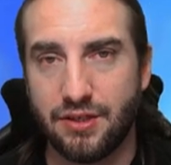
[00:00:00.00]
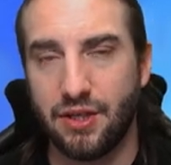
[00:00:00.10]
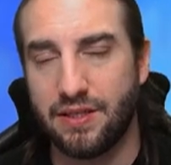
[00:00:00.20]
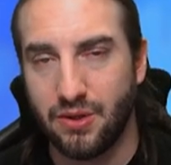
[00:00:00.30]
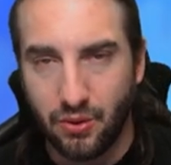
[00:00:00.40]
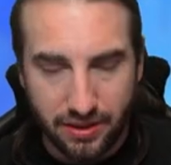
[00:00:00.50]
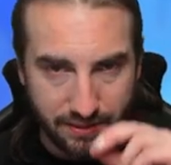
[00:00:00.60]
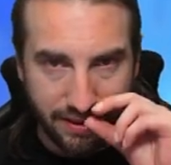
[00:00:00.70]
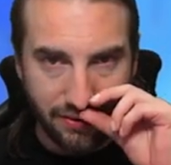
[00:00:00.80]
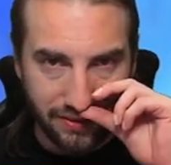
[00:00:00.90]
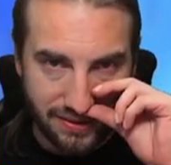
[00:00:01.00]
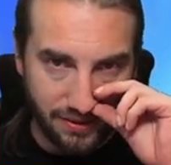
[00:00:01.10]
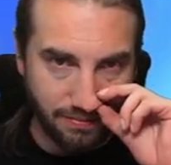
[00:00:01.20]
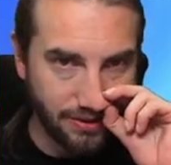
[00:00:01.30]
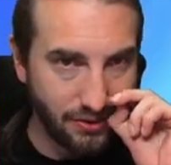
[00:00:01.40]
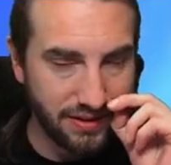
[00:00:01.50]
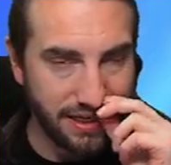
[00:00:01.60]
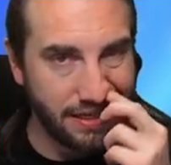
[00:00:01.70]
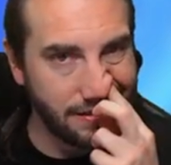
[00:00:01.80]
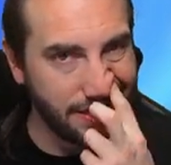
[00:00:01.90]
Station, die man nutzt, um
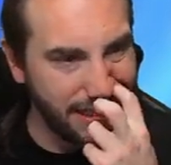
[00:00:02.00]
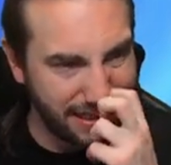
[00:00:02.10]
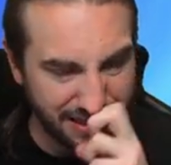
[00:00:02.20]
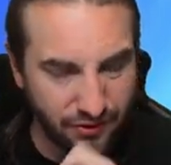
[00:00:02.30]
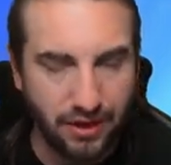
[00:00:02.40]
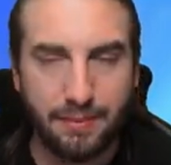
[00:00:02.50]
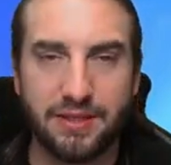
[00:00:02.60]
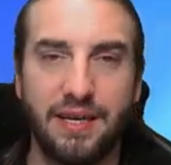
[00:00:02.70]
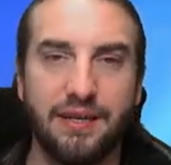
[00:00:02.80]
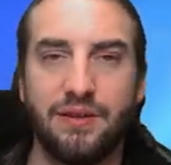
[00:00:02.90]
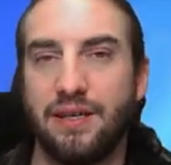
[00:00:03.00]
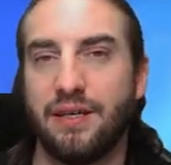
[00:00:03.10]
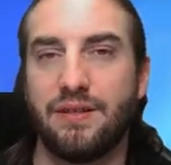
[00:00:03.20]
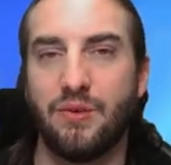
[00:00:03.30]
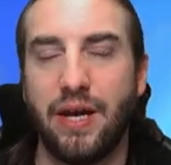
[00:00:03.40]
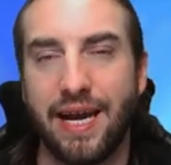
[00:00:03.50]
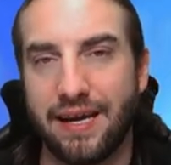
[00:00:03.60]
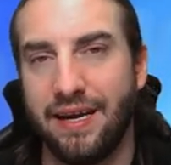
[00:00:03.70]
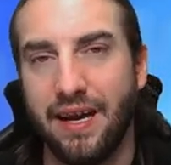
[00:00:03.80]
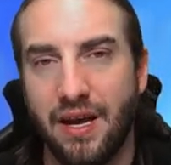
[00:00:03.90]
seinen eigenen Crime-Stat äh, zu
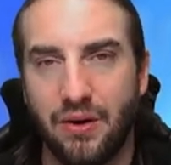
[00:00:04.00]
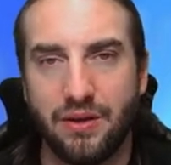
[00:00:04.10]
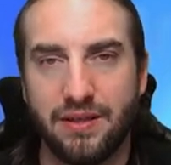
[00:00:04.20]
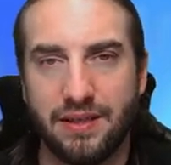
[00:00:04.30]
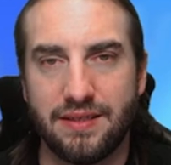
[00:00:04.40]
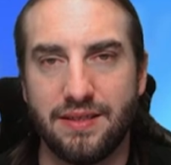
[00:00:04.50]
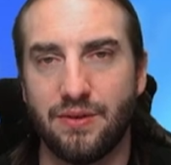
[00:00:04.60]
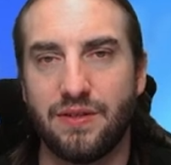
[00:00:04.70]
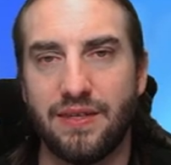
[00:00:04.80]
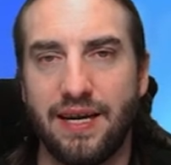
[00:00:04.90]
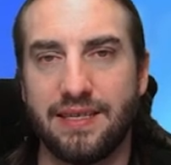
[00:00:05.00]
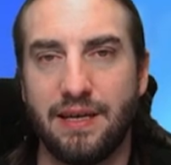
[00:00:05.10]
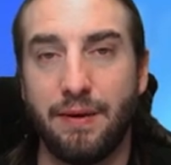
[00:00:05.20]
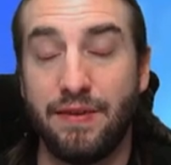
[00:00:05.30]
hacken und äh, sich sozusagen selber